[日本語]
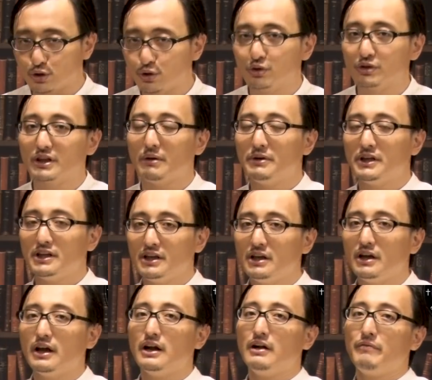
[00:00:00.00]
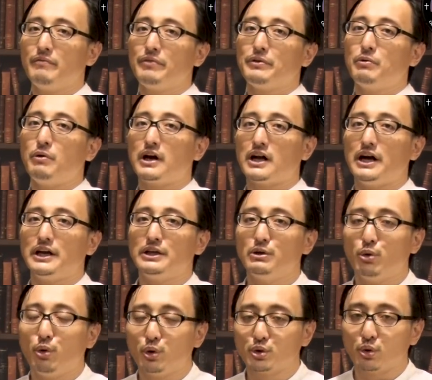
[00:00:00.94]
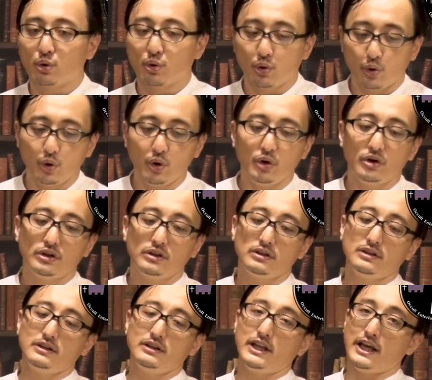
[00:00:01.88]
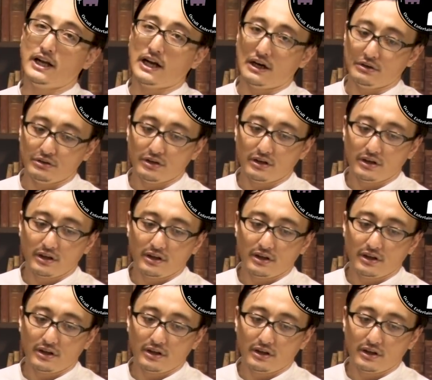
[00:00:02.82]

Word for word: そのために若い男を狙う。